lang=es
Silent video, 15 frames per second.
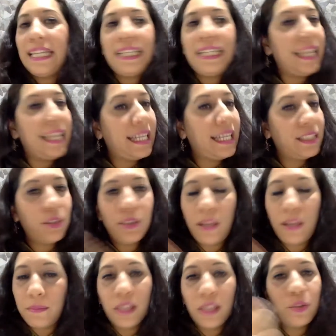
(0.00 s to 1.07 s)
Y eso
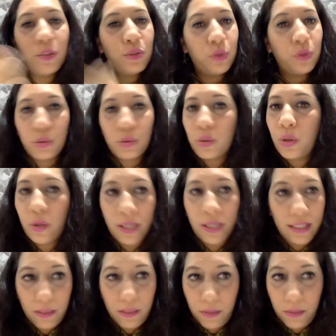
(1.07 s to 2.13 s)
también nosotros lo
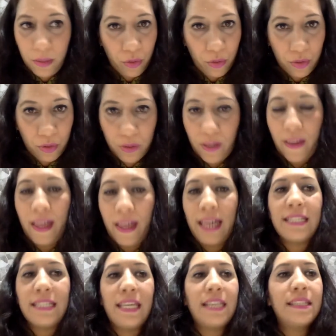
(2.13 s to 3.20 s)
recibimos.
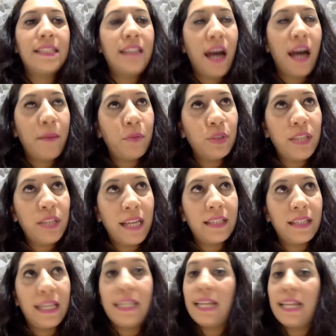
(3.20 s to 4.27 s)
Si estamos en,
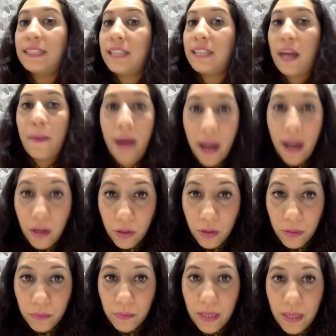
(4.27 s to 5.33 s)
el
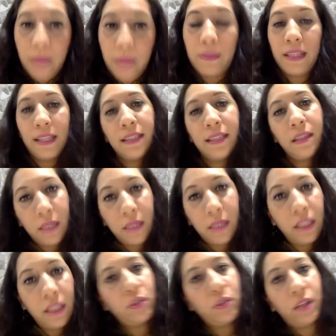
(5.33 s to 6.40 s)
trabajo,
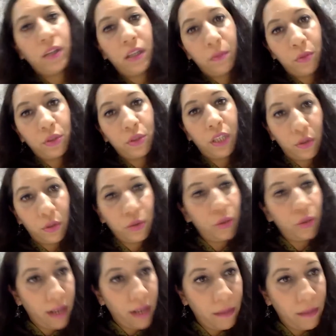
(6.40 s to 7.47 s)
evidentemente no queremos que nos
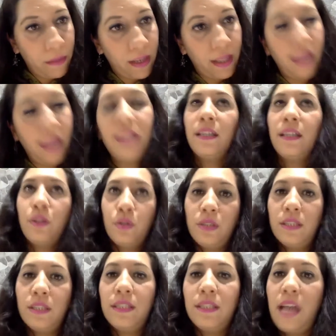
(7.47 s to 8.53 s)
corran, ¿verdad?
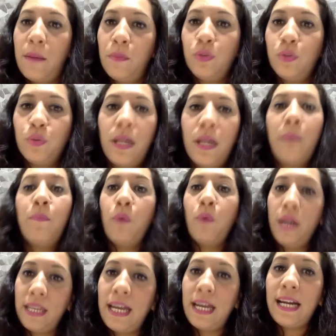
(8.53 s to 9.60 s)
Entonces damos una
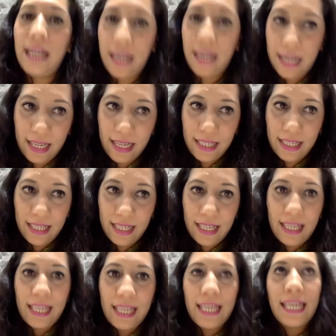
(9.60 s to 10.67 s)
buena cara,
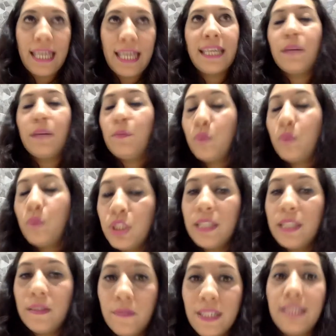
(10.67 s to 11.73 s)
que
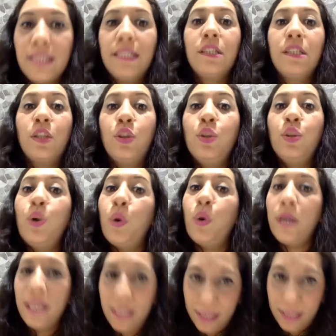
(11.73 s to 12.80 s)
muchas veces no
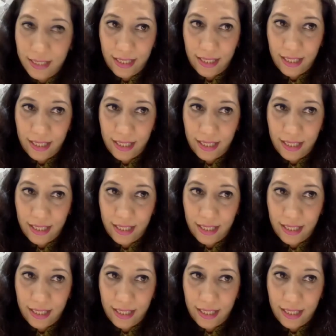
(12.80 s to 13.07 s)
es.